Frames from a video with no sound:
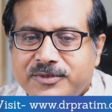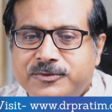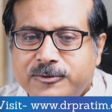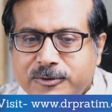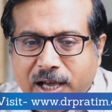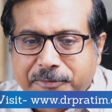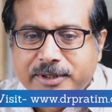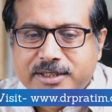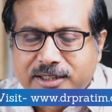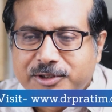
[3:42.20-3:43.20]
ফুড
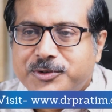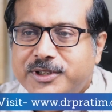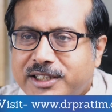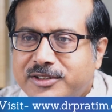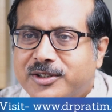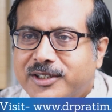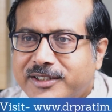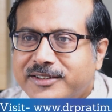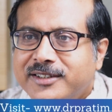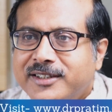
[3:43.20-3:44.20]
হ্যাবিটসের কিছু চেঞ্জ
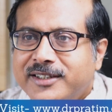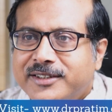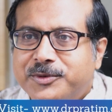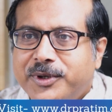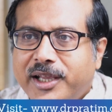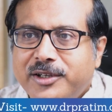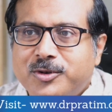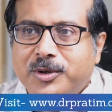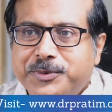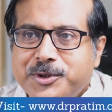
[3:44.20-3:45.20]
হয় তো এই
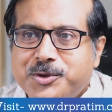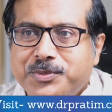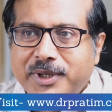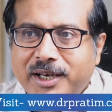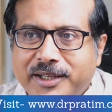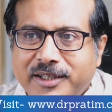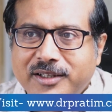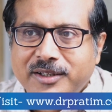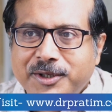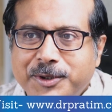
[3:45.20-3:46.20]
সব কিছু মিলে
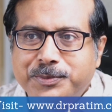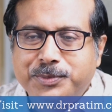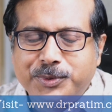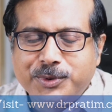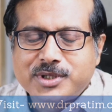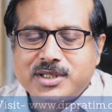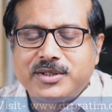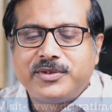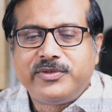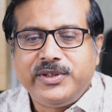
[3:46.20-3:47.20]
পোস্ট
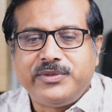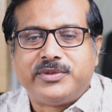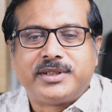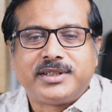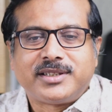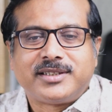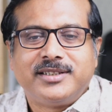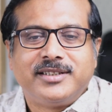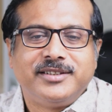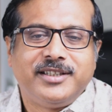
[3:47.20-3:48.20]
ফিভার
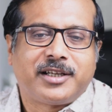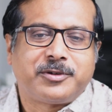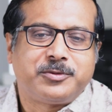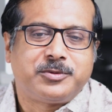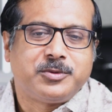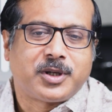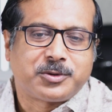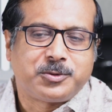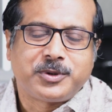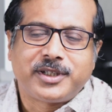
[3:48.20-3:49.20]
একটু
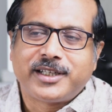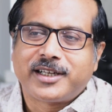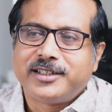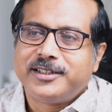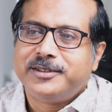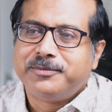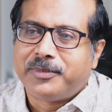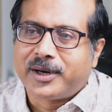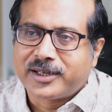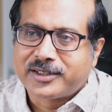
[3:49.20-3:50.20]
আধটু ক্রিয়াটিনিন
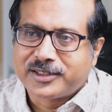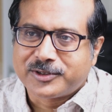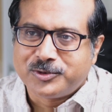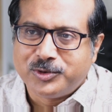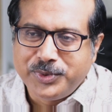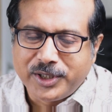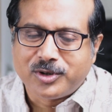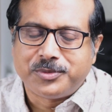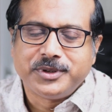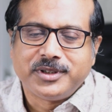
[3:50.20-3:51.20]
বাড়াটা খুবই
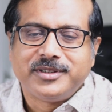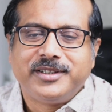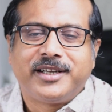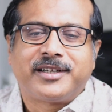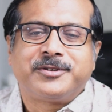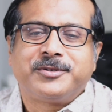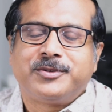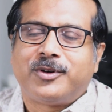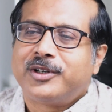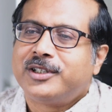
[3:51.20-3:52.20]
কমন এটার জন্য
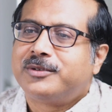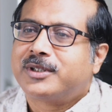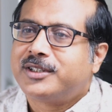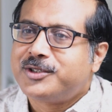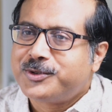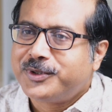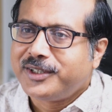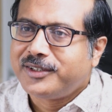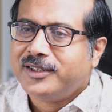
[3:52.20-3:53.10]
অরিড হওয়ার কিচ্ছু নেই